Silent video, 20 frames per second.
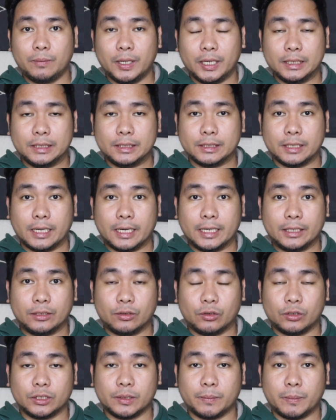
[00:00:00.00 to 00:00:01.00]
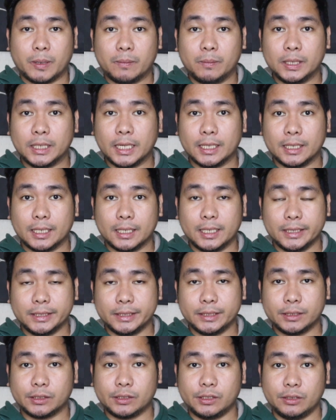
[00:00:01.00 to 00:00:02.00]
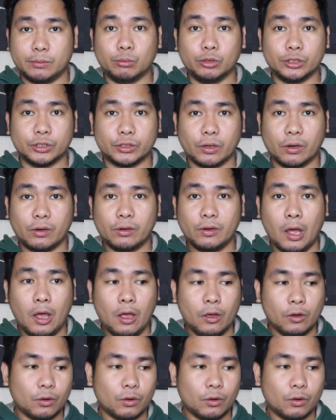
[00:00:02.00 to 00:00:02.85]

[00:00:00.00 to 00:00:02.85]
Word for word: Blade site or sa Public Analytics ni Bunso.